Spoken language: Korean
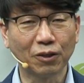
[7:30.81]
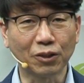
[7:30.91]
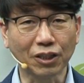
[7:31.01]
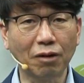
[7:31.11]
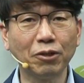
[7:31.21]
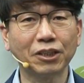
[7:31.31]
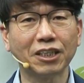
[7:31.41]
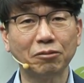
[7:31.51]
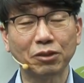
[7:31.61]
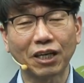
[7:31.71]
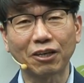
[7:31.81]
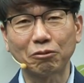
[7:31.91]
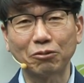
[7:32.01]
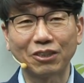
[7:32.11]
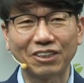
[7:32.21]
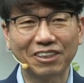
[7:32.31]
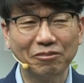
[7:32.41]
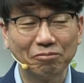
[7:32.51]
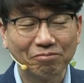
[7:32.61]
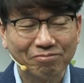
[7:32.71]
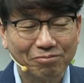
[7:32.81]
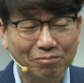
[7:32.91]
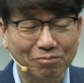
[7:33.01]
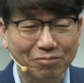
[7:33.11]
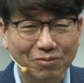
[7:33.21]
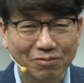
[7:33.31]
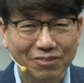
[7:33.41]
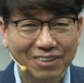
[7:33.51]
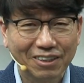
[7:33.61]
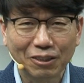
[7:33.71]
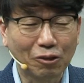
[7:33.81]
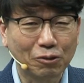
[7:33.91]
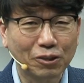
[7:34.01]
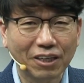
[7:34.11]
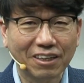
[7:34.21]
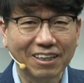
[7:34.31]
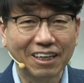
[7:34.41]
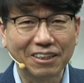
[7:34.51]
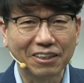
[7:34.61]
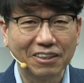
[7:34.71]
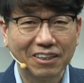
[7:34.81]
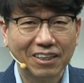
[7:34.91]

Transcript: 네, 사명자십니다. 여러분들. 그냥 허투루 태어난 게 아니에요.